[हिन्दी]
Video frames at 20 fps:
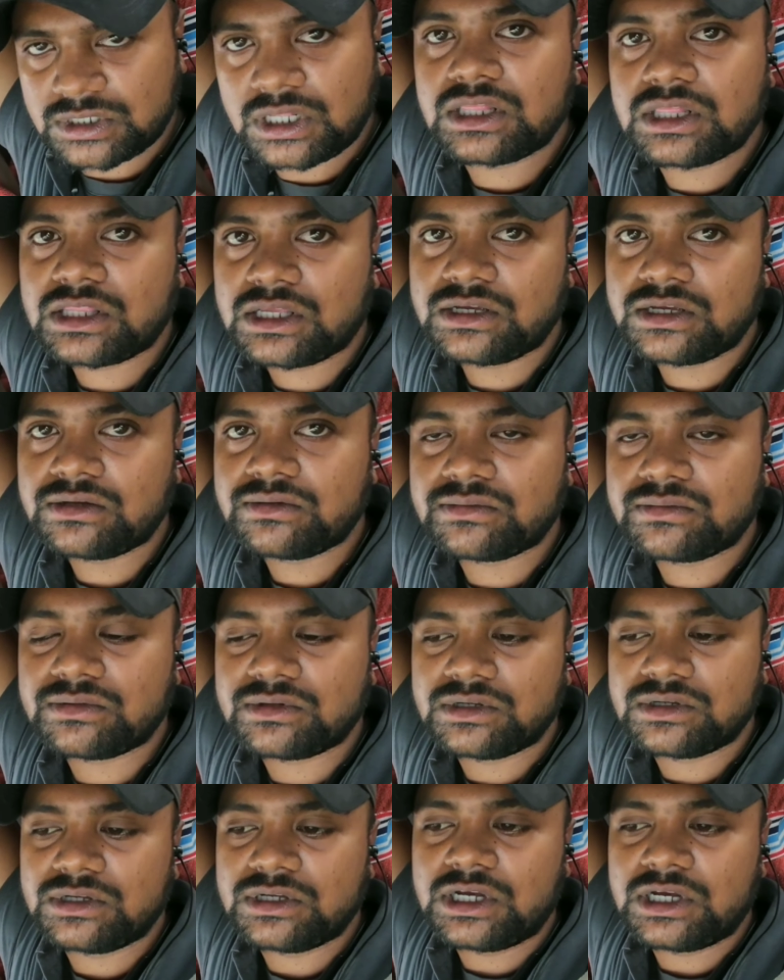चलते हैं
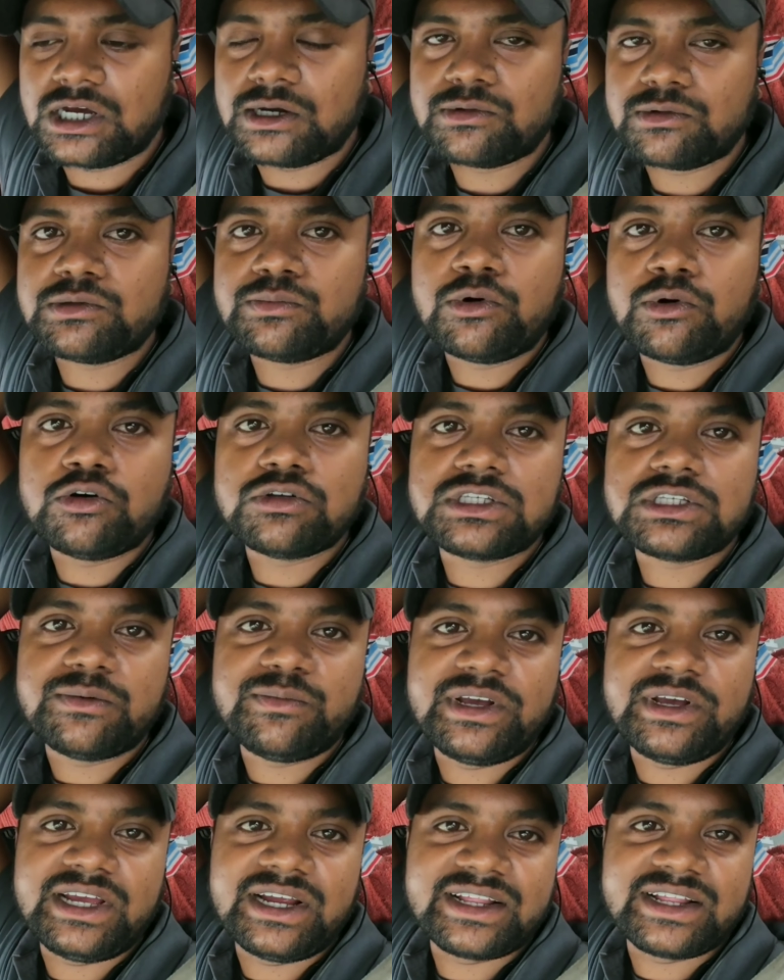अभी तो बहुत
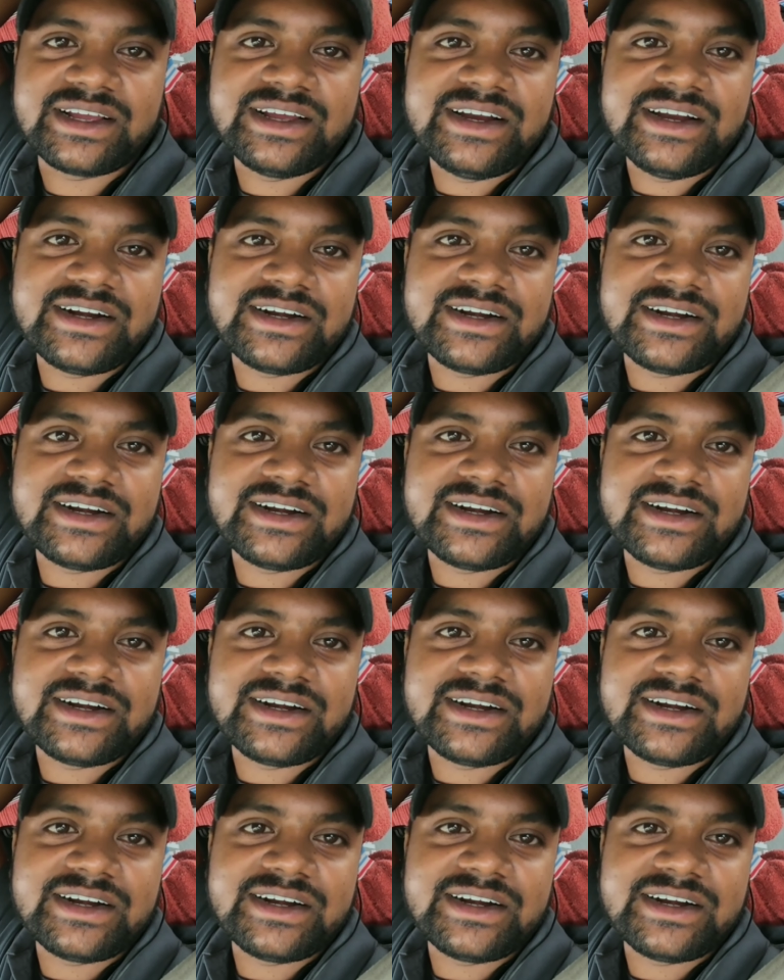समय है